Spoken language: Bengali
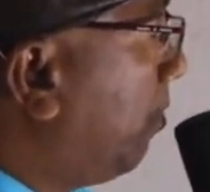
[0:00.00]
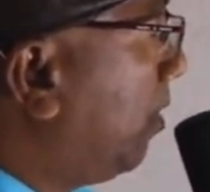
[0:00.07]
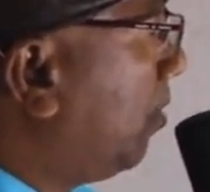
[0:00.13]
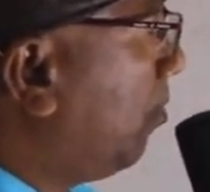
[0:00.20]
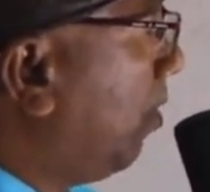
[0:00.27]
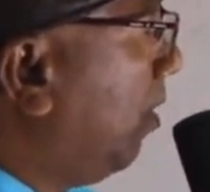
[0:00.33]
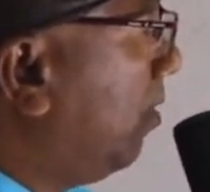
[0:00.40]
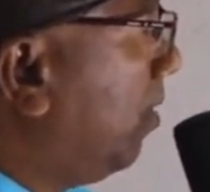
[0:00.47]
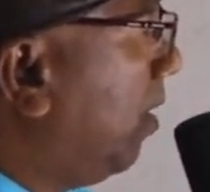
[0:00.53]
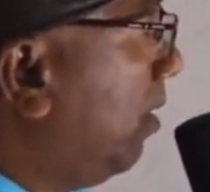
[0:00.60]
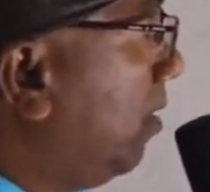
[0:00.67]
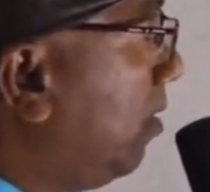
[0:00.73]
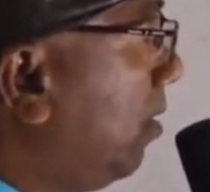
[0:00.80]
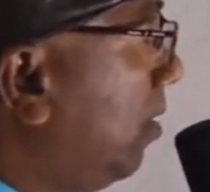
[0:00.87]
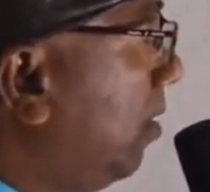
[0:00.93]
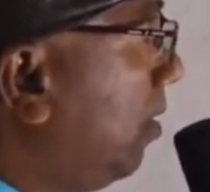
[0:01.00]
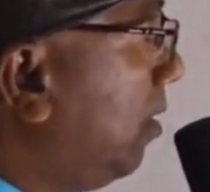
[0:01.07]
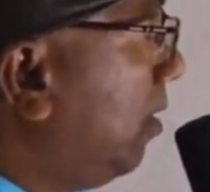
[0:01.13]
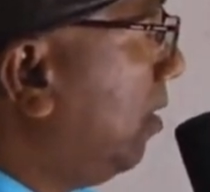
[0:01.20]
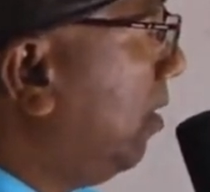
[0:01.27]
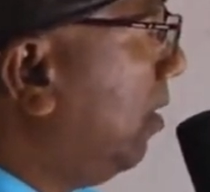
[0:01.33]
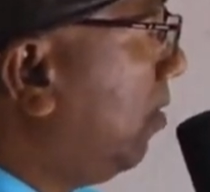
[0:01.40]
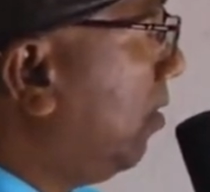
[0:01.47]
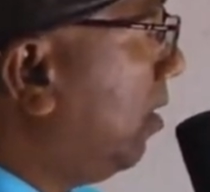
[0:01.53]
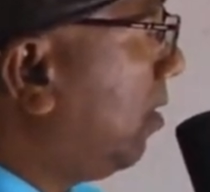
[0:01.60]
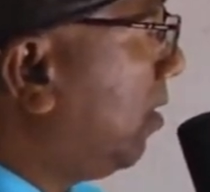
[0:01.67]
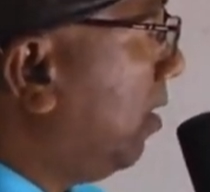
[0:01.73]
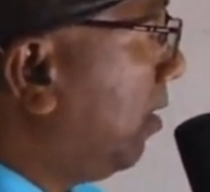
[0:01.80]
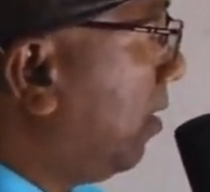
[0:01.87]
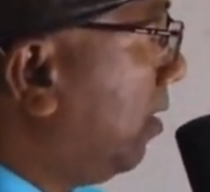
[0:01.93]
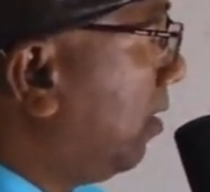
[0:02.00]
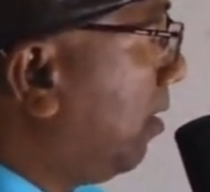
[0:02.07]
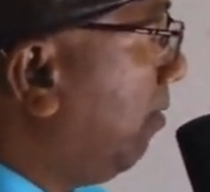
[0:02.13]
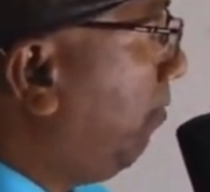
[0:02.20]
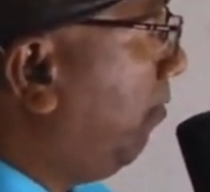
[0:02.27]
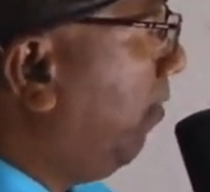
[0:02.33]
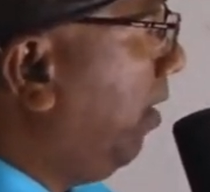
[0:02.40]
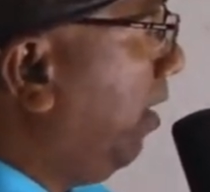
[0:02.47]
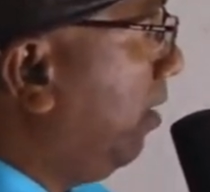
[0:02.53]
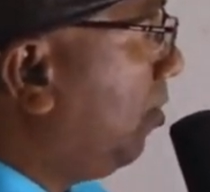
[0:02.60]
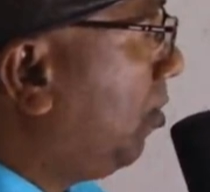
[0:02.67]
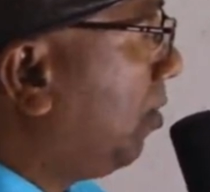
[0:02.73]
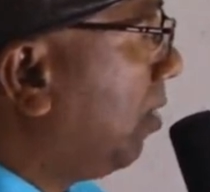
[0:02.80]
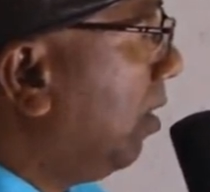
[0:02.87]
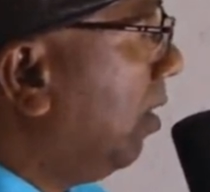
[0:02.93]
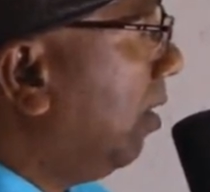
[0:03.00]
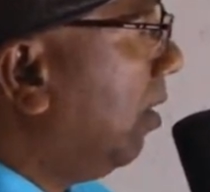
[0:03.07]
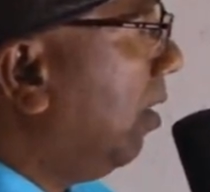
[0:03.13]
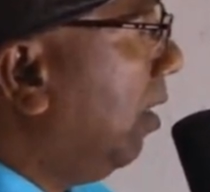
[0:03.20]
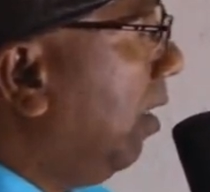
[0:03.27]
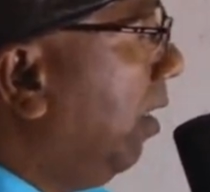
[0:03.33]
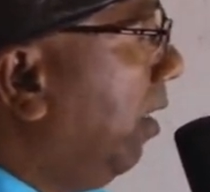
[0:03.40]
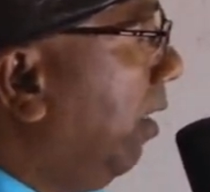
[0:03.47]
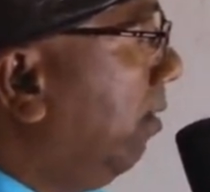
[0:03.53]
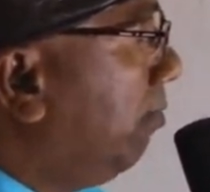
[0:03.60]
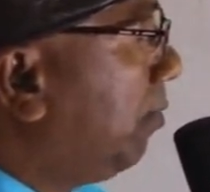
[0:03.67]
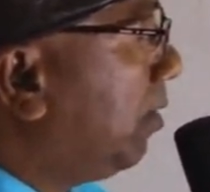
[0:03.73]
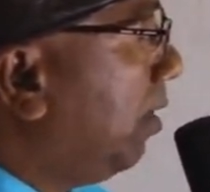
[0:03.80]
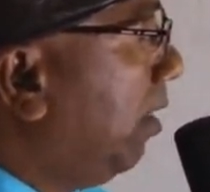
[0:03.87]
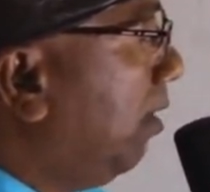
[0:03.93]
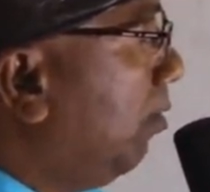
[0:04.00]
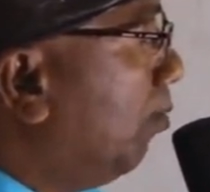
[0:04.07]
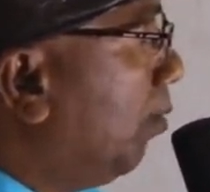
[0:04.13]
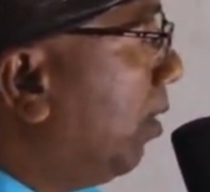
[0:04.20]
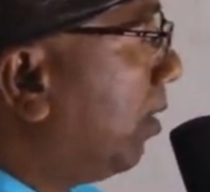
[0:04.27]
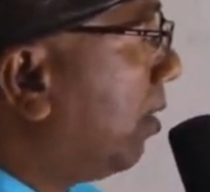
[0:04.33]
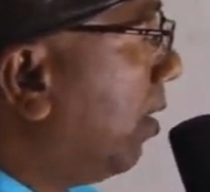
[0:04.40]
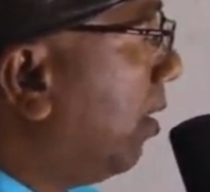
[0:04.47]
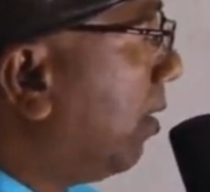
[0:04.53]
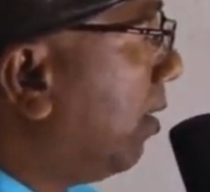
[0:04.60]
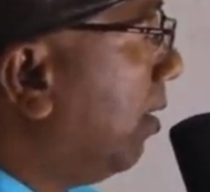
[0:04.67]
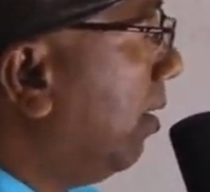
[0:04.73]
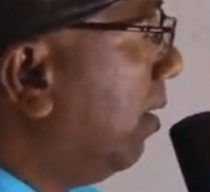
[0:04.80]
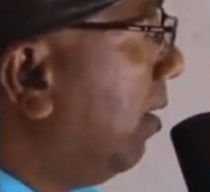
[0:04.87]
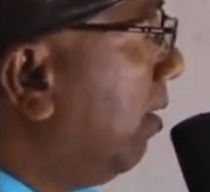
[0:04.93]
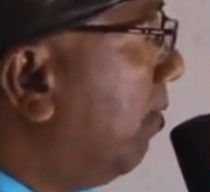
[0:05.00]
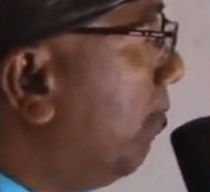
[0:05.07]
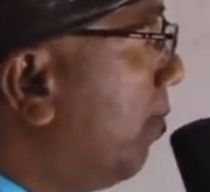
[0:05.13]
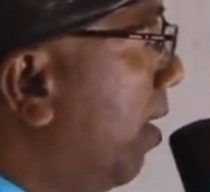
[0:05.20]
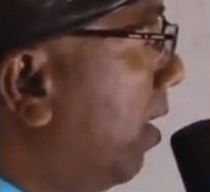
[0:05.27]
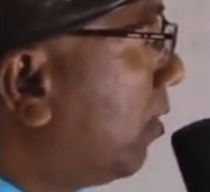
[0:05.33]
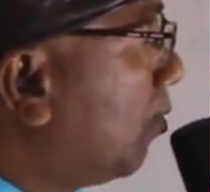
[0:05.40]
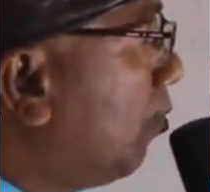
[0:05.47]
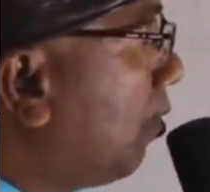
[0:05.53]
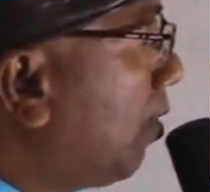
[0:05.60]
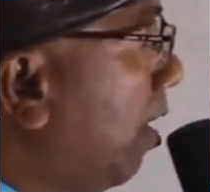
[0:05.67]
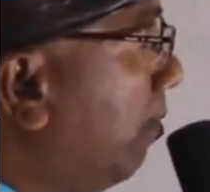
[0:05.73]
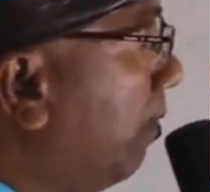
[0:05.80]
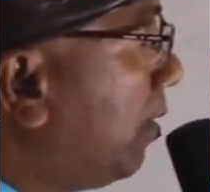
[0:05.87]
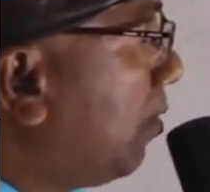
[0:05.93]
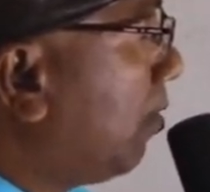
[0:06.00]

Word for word: আমরা চলে যাই নিচের সেন্টেন্সে ফিশ লিভস ইন ওয়াটার মাছ কোথায় বাস